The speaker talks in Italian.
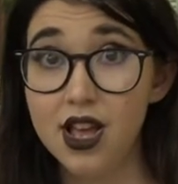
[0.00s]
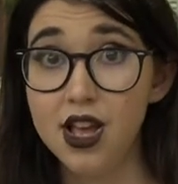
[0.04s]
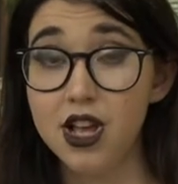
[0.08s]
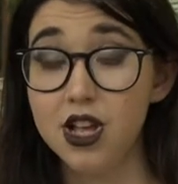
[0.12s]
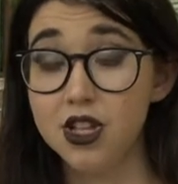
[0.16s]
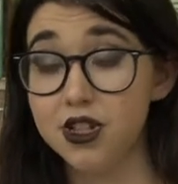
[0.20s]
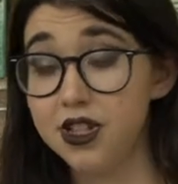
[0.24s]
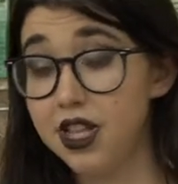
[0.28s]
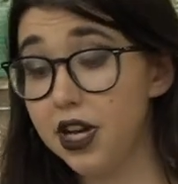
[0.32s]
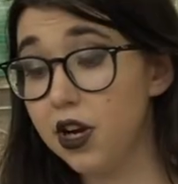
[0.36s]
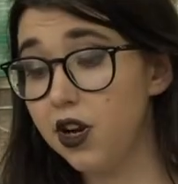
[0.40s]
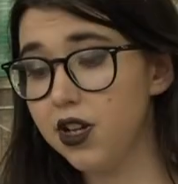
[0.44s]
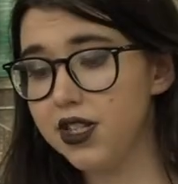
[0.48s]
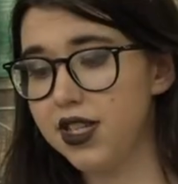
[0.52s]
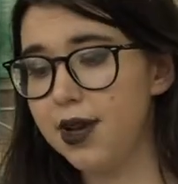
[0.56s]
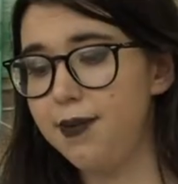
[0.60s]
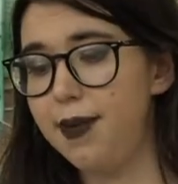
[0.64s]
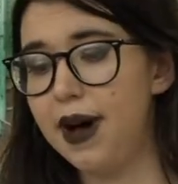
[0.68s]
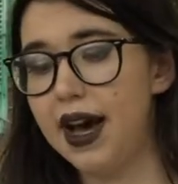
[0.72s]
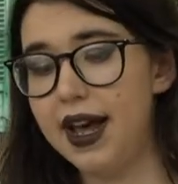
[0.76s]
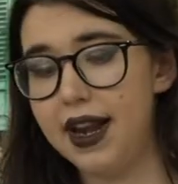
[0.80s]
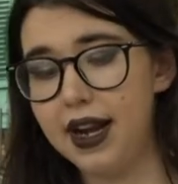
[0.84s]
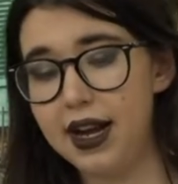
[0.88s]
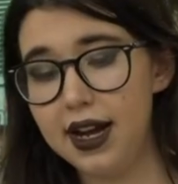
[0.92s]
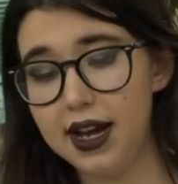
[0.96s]
Di cosa
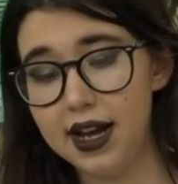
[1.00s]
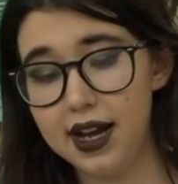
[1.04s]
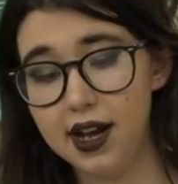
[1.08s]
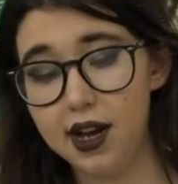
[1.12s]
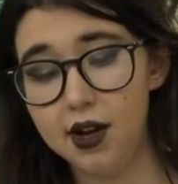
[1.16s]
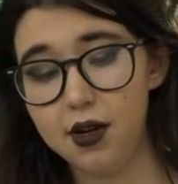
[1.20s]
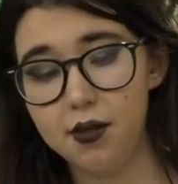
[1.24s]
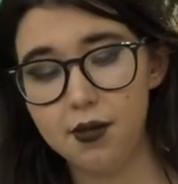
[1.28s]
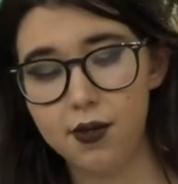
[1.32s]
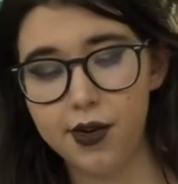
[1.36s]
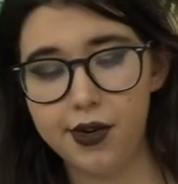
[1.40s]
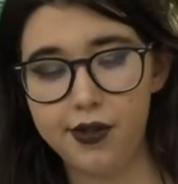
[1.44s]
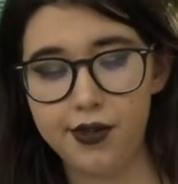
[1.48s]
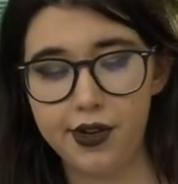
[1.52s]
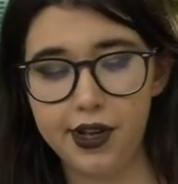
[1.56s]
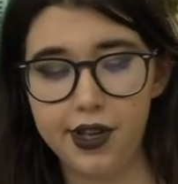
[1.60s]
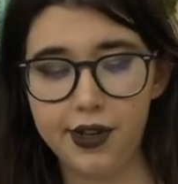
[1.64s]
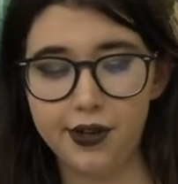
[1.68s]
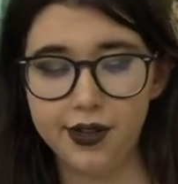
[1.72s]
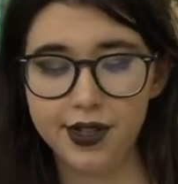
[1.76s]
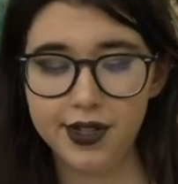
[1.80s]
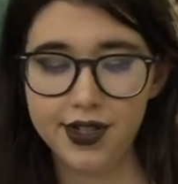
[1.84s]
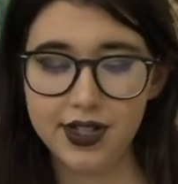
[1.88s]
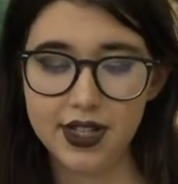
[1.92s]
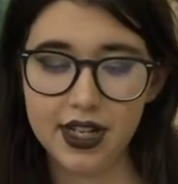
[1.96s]
parla
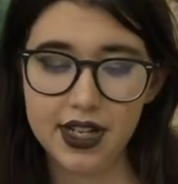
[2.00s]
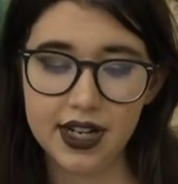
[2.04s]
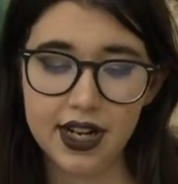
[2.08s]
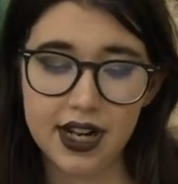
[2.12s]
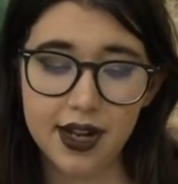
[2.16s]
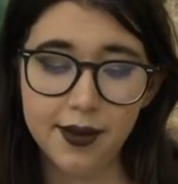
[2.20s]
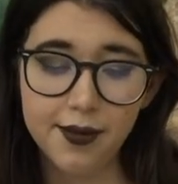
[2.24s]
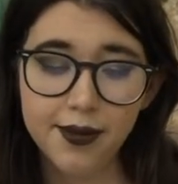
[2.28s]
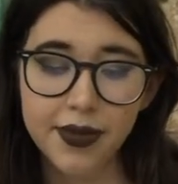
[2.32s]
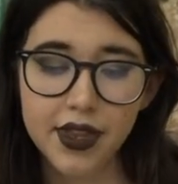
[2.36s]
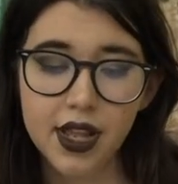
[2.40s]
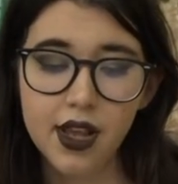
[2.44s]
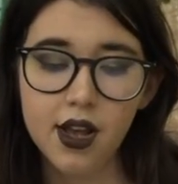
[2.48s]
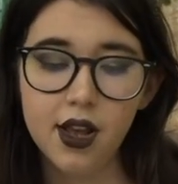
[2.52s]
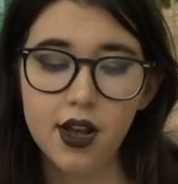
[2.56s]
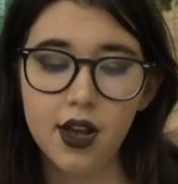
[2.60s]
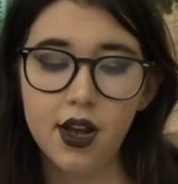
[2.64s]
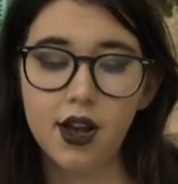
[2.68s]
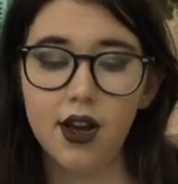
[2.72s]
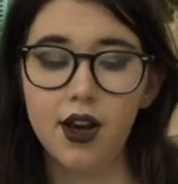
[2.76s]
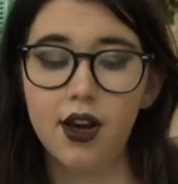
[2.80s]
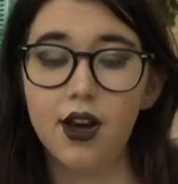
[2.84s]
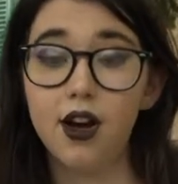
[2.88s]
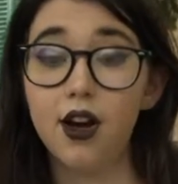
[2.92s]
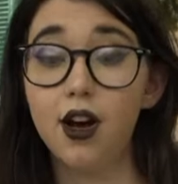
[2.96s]
Monocherostina?
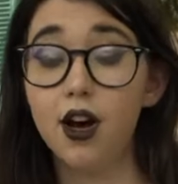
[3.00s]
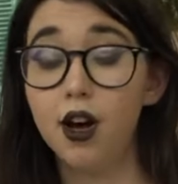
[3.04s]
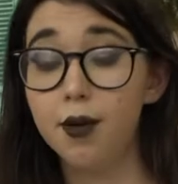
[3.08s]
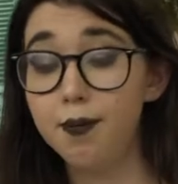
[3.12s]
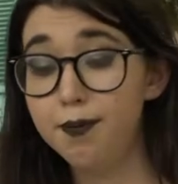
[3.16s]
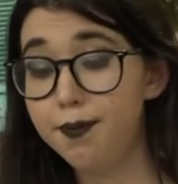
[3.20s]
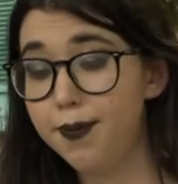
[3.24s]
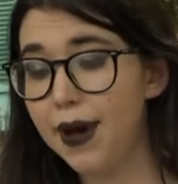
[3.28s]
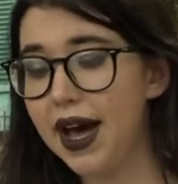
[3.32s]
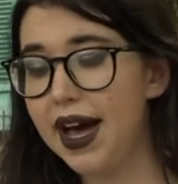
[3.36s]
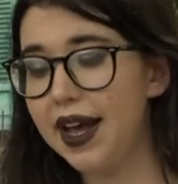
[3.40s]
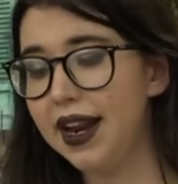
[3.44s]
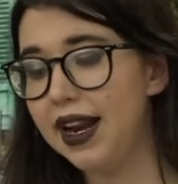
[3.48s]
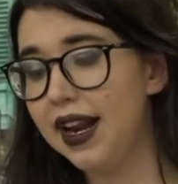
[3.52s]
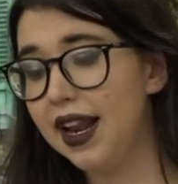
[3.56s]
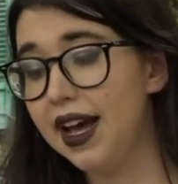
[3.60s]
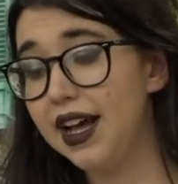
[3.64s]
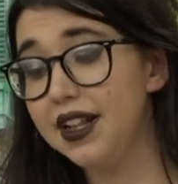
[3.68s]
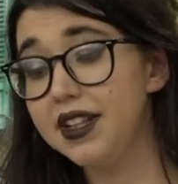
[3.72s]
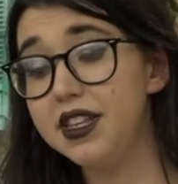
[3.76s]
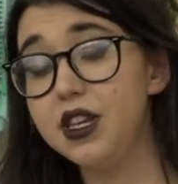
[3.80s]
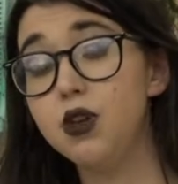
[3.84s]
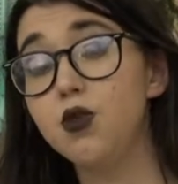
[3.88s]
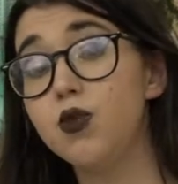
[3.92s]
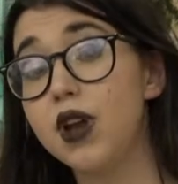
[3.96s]
Uh, parla
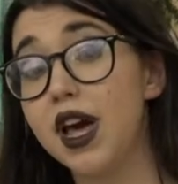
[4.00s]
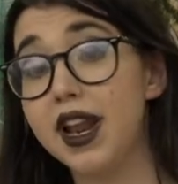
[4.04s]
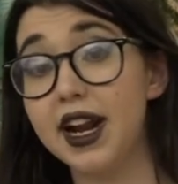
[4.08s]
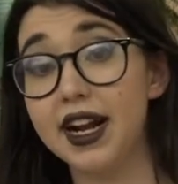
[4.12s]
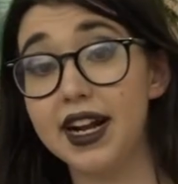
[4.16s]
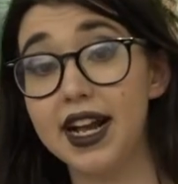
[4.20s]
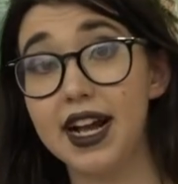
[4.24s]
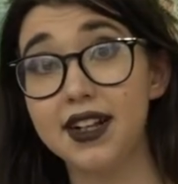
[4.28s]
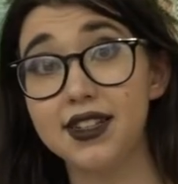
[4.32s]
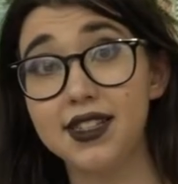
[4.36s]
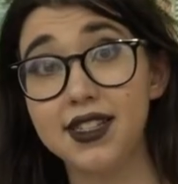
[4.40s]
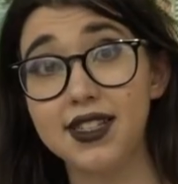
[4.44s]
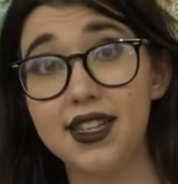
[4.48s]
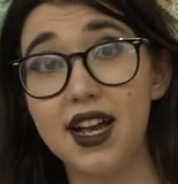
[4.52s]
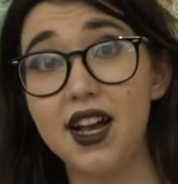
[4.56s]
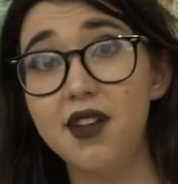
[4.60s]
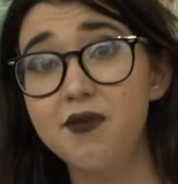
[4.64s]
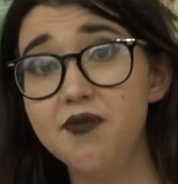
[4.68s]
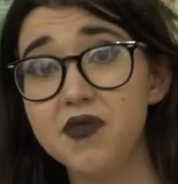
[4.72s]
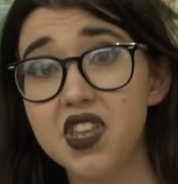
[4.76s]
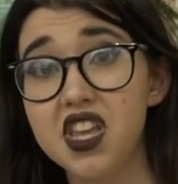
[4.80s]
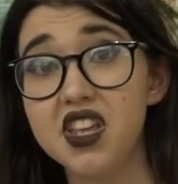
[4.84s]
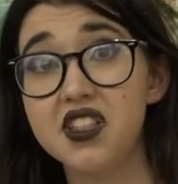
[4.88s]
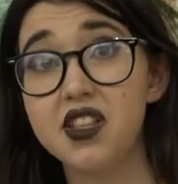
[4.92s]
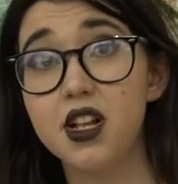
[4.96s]
di una ragazza
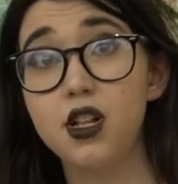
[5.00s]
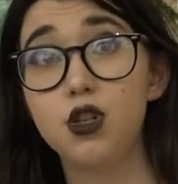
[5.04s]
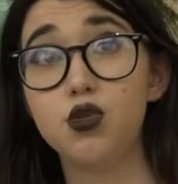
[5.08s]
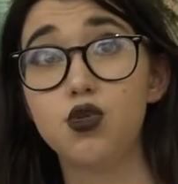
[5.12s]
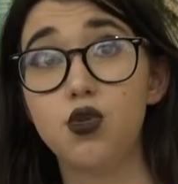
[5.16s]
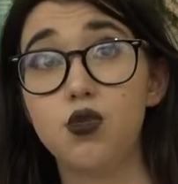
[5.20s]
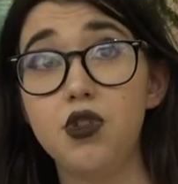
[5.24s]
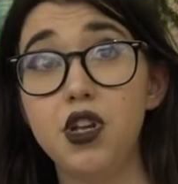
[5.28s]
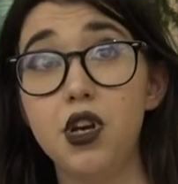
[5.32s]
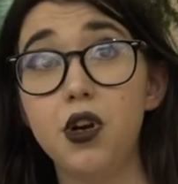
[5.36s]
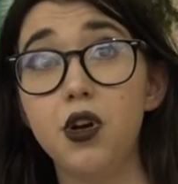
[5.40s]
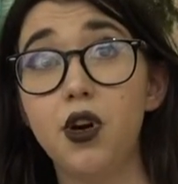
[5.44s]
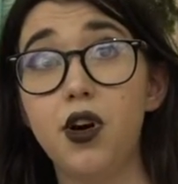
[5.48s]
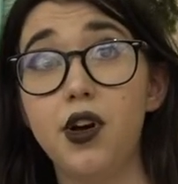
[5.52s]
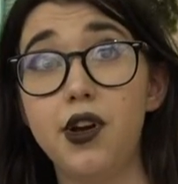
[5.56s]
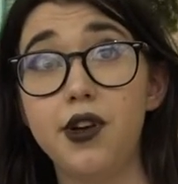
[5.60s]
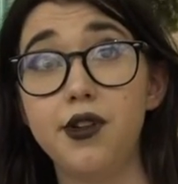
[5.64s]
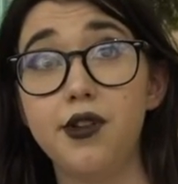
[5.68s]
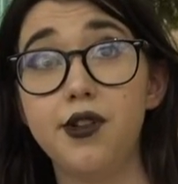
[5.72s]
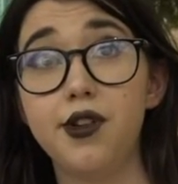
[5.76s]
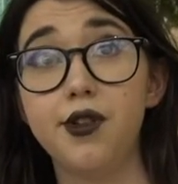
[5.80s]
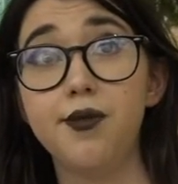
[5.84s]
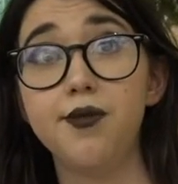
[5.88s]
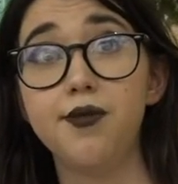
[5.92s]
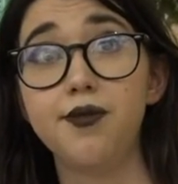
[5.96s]
e del suo
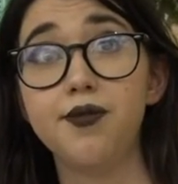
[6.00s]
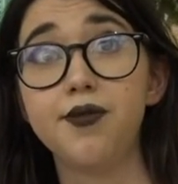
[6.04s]
unicorno.